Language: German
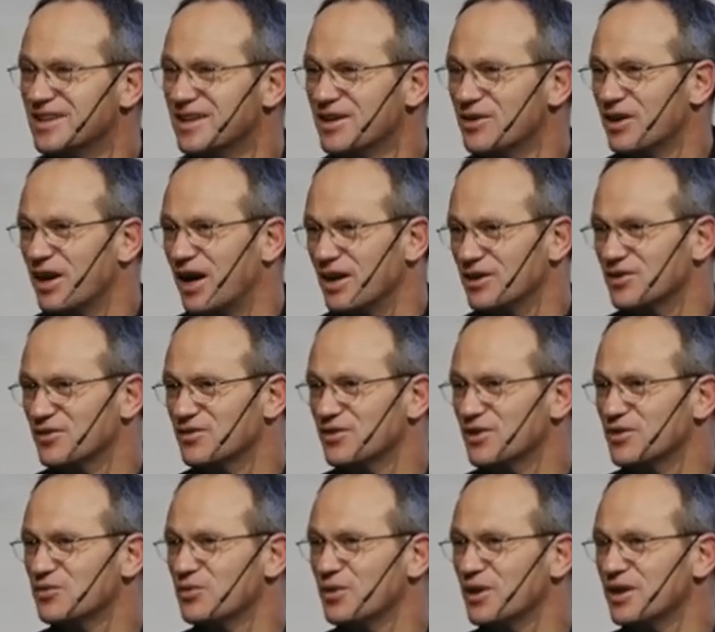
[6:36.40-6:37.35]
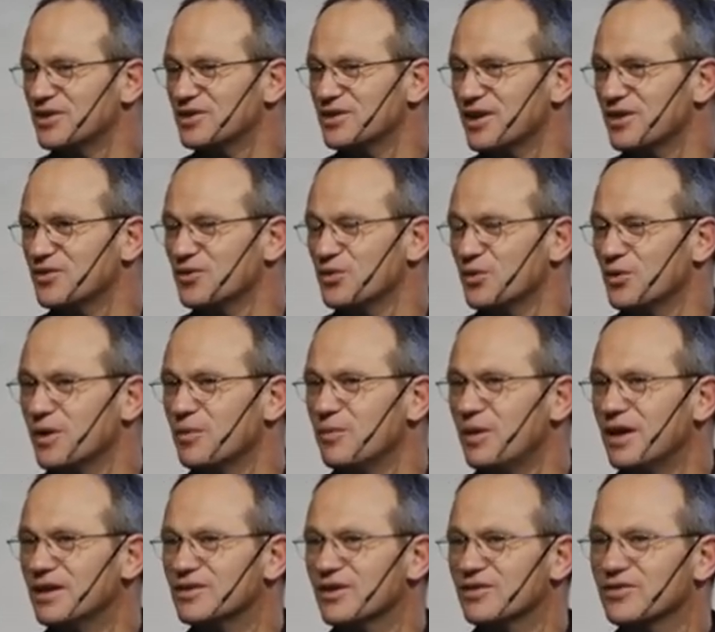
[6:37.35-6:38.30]
Hat es natürlich dann so
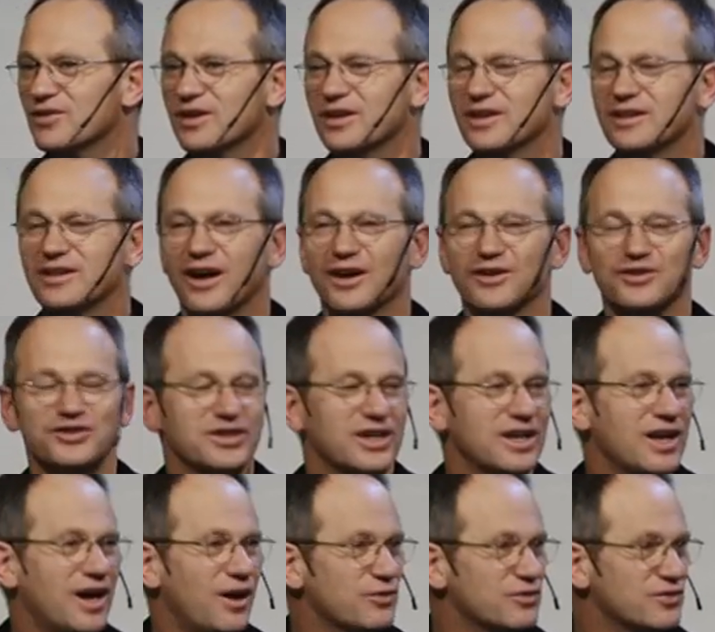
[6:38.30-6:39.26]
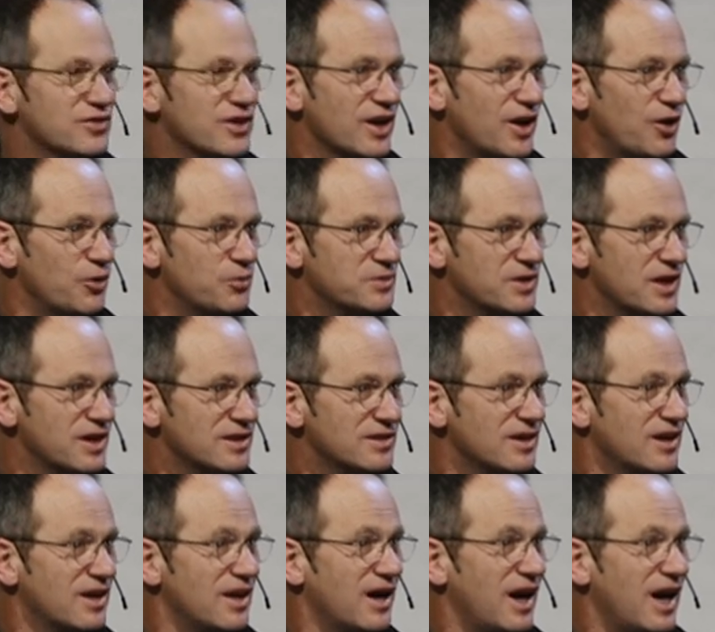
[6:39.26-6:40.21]
gemacht, dass er eine Tankstelle ausgeraubt hat,
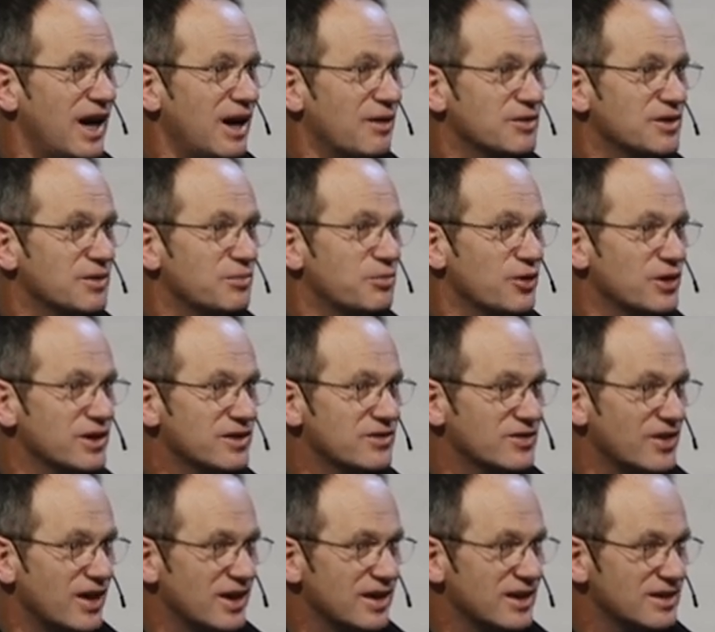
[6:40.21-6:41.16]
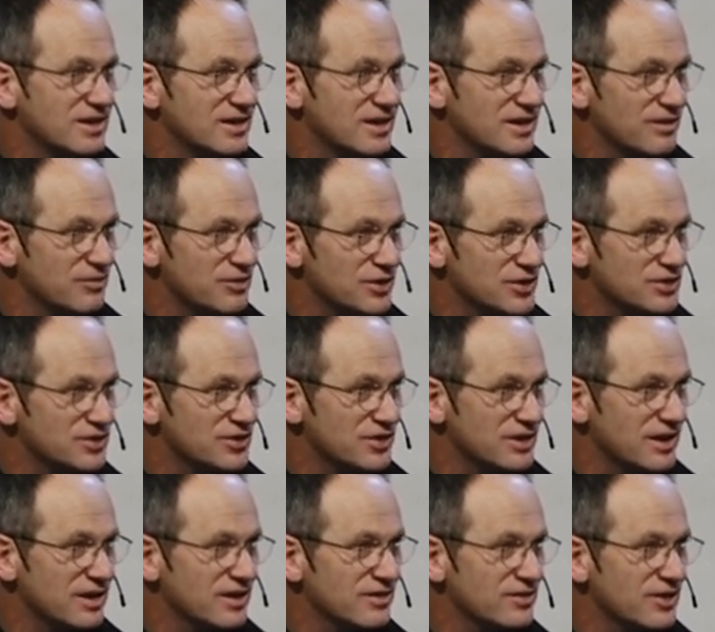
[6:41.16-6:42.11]
aber die Polizei hat ihn erwischt und
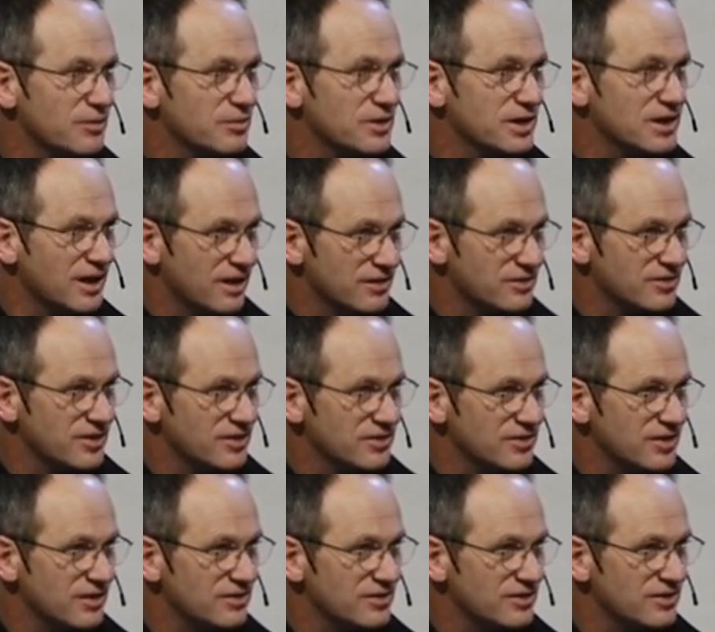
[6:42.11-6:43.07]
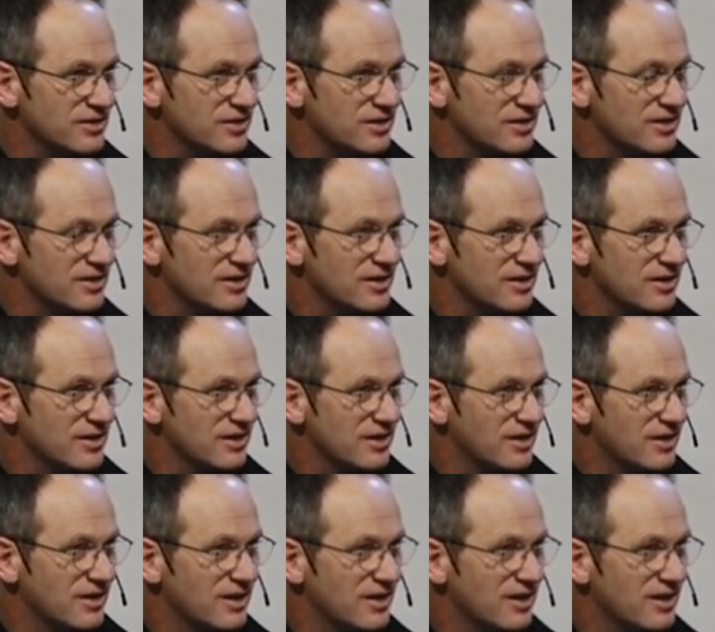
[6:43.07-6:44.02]
dann ist er im Knast gesessen.
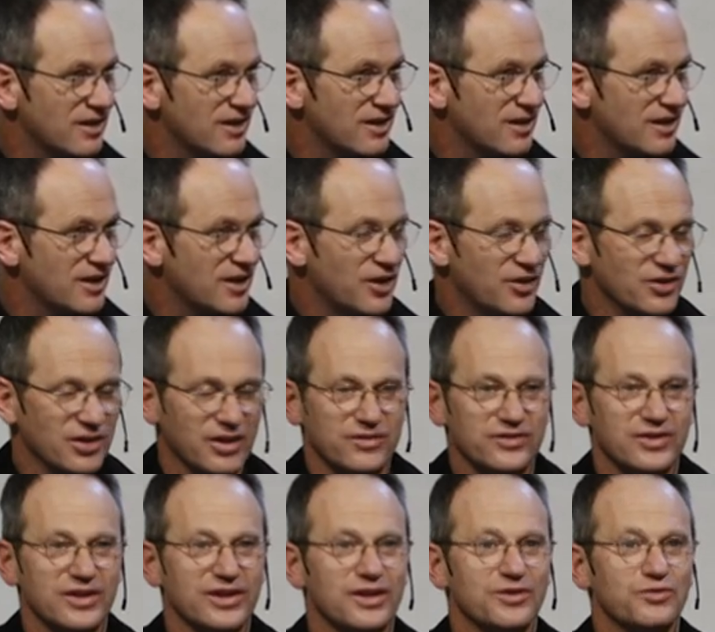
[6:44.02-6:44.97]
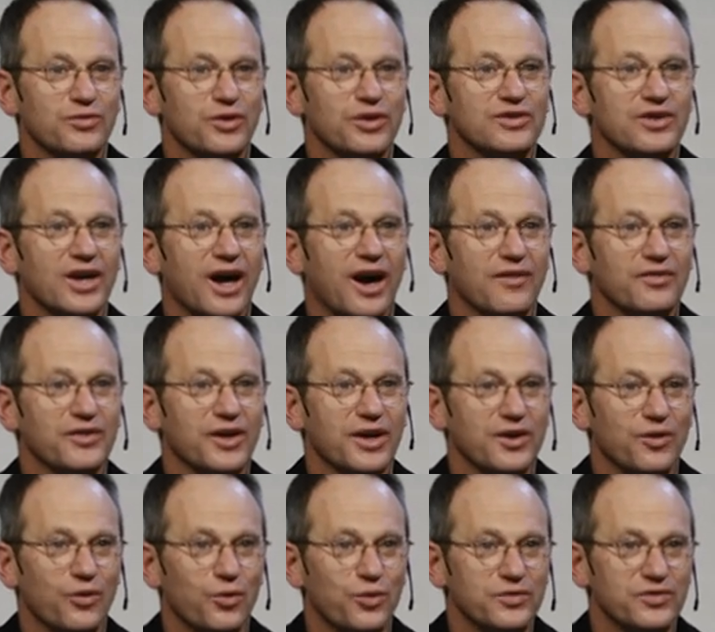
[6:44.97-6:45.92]
Dann sind natürlich die anderen
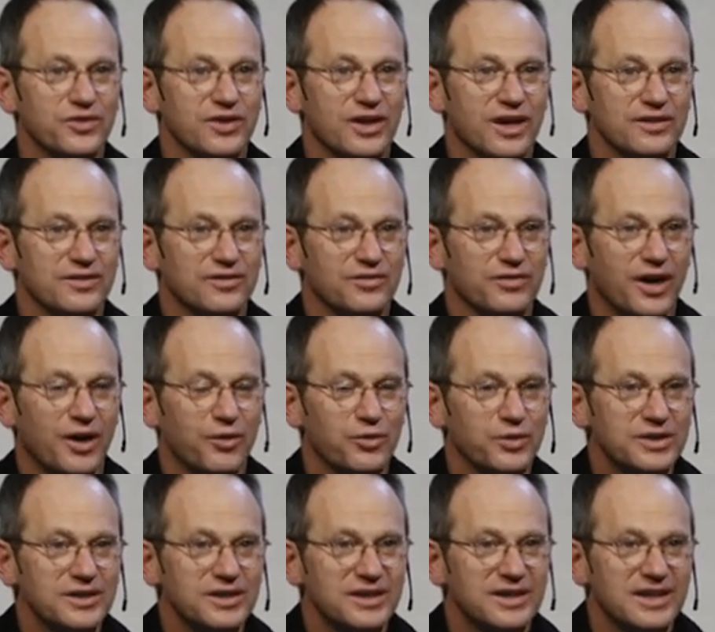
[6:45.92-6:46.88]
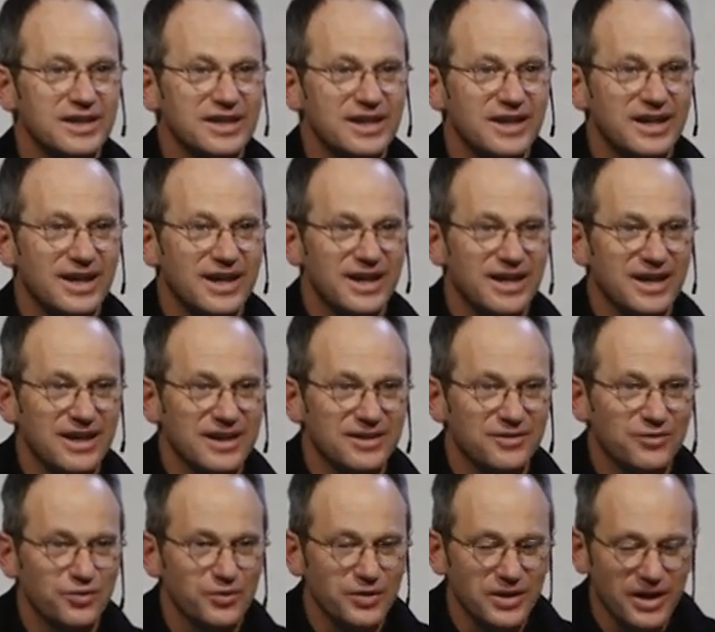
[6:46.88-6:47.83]
Rosenkranzfrauen äh,
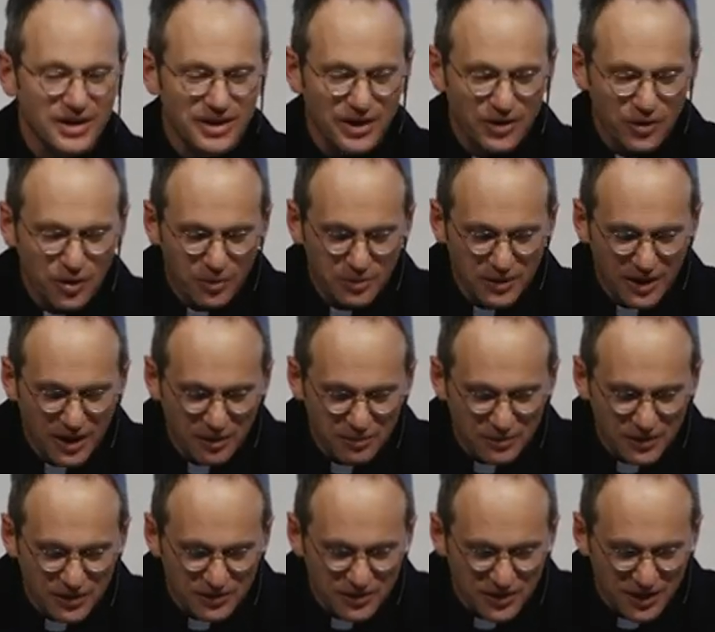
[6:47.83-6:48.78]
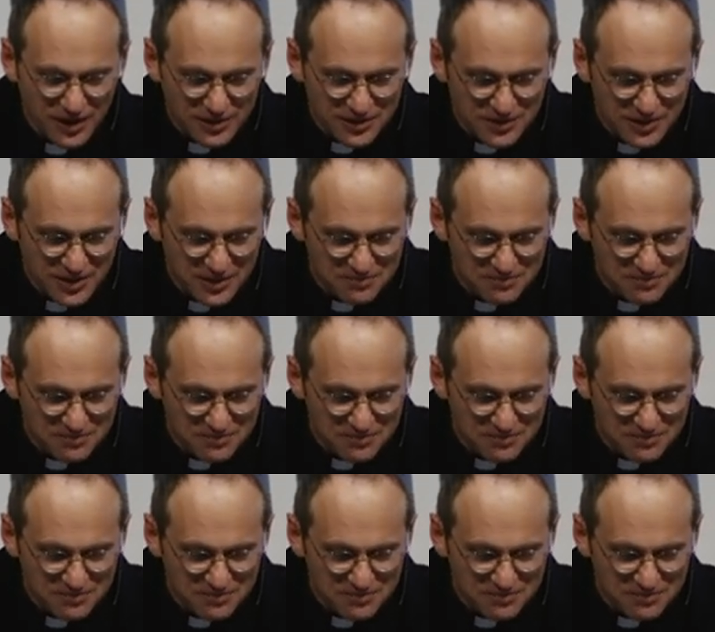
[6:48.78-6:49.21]
zu ihr gekommen und haben gesagt,